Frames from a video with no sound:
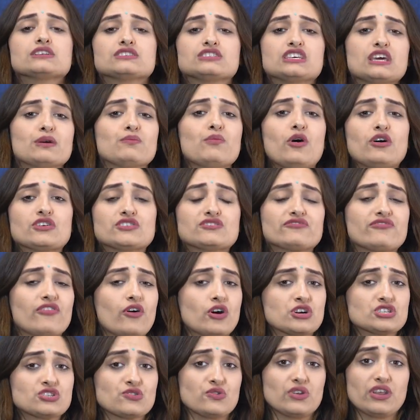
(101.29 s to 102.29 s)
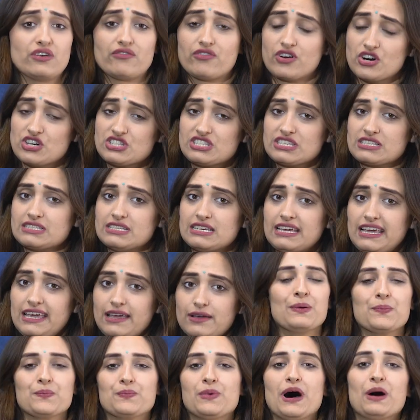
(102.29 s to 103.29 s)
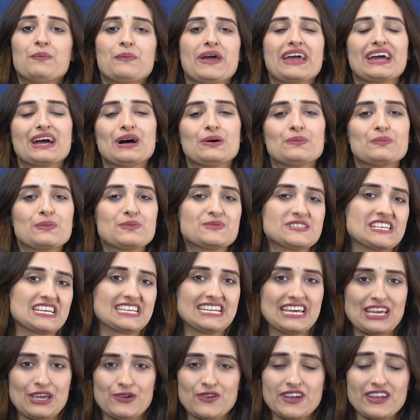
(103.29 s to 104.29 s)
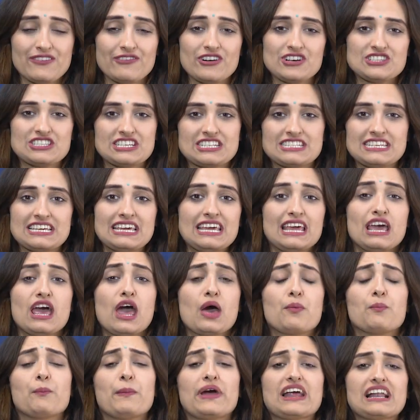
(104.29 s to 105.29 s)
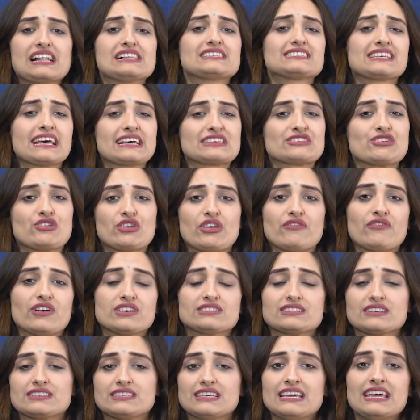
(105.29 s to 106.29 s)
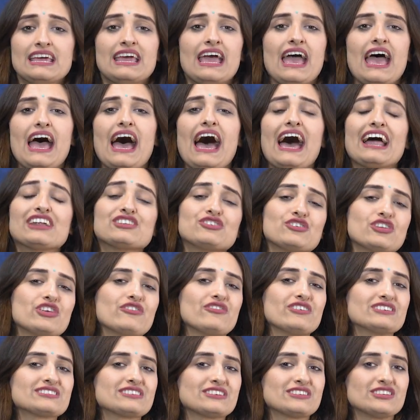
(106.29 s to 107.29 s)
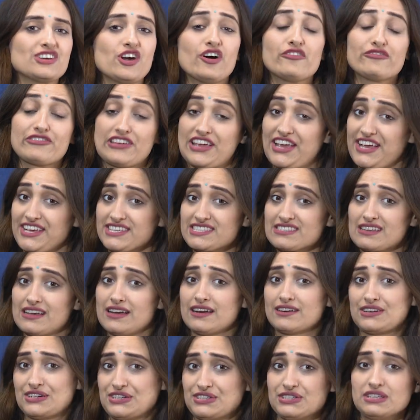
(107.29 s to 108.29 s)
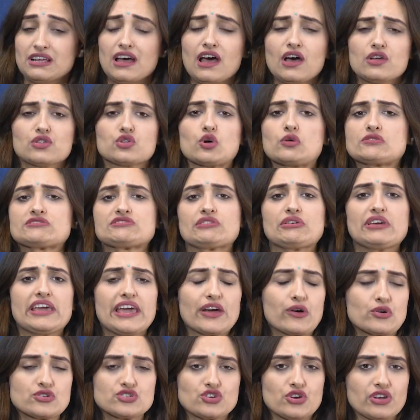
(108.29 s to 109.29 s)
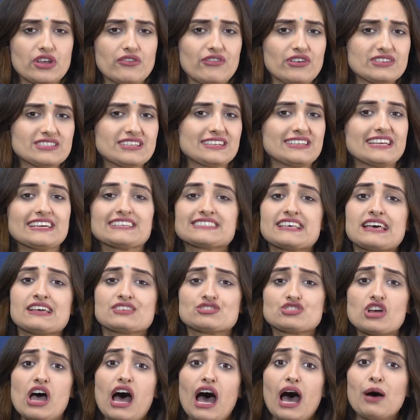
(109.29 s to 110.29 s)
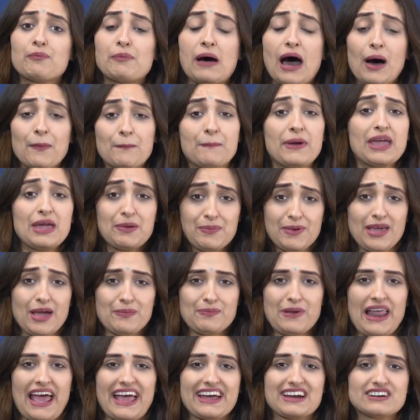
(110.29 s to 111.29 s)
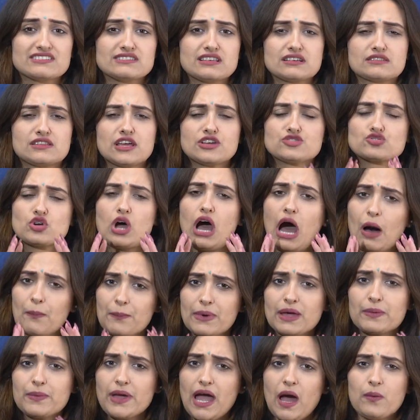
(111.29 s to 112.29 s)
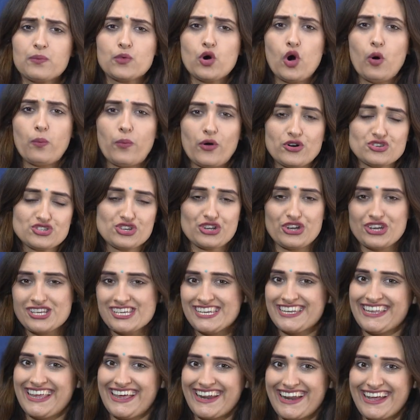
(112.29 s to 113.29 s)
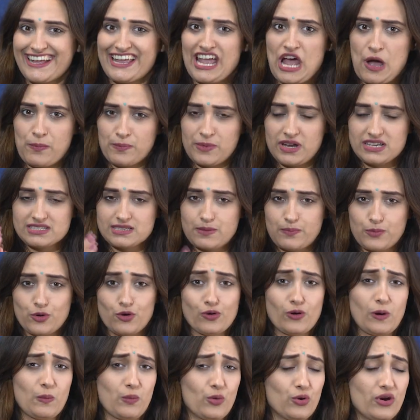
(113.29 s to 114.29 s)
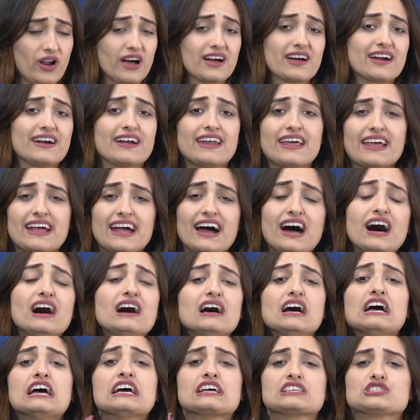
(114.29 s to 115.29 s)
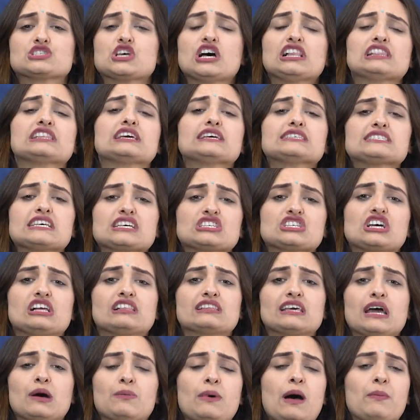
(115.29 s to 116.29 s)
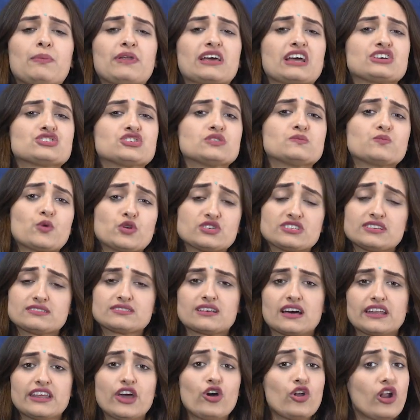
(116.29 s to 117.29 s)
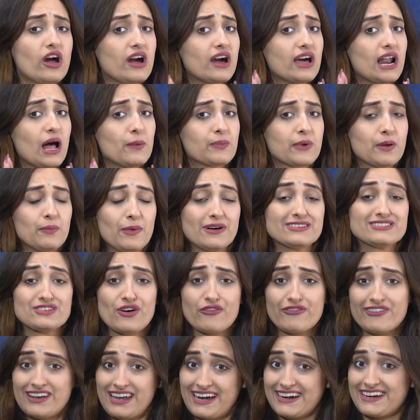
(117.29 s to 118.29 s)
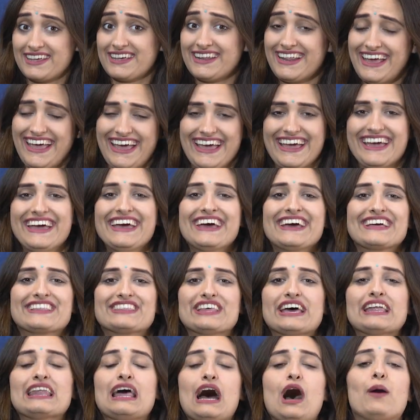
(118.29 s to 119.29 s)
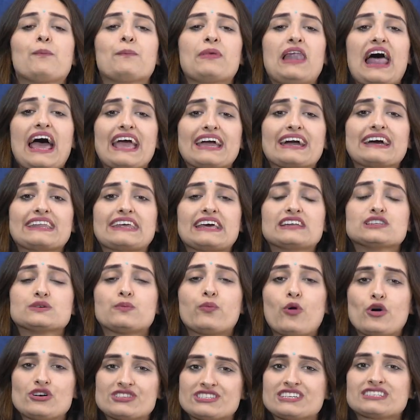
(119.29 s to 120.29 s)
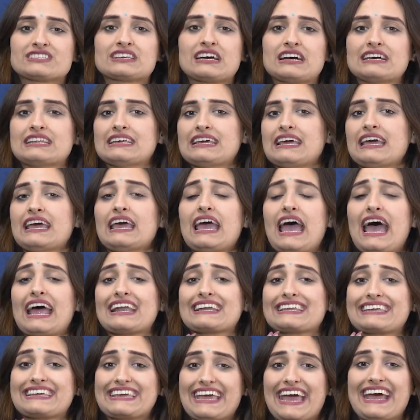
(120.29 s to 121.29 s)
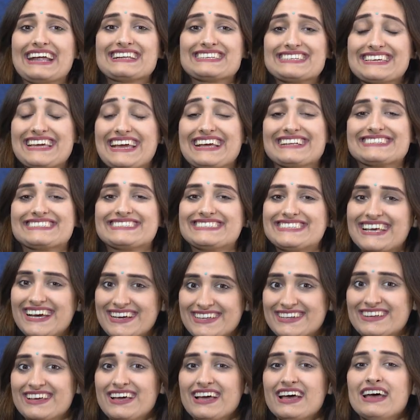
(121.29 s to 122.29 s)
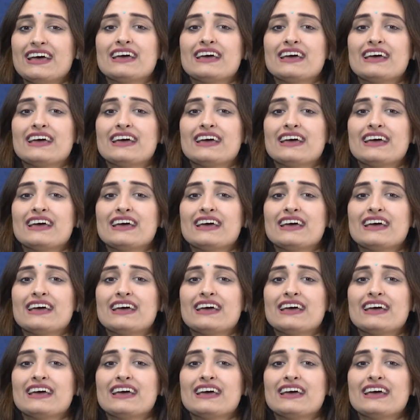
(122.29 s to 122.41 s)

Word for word: डी Montfort यूनिवर्सिटी Birmingham यूनिवर्सिटी मिडिल सेक्स यूनिवर्सिटी एंड यूनिवर्सिटी ऑफ ईस्ट लंडन दोस्तों ये कुछ यूनिवर्सिटीज़ हैं जहां आप अभी भी अप्लाई कर सकते हैं जो अभी भी आपको अपॉर्चुनिटी दे रही है अपने सपनों को पूरा करने का जल्दी से जल्दी आप एप्लीकेशन प्रोसेस करिए और अगर आपके पास ऑफर लेटर है देन अप्लाई करिए डिपॉजिट करिए एंड गेट इट डन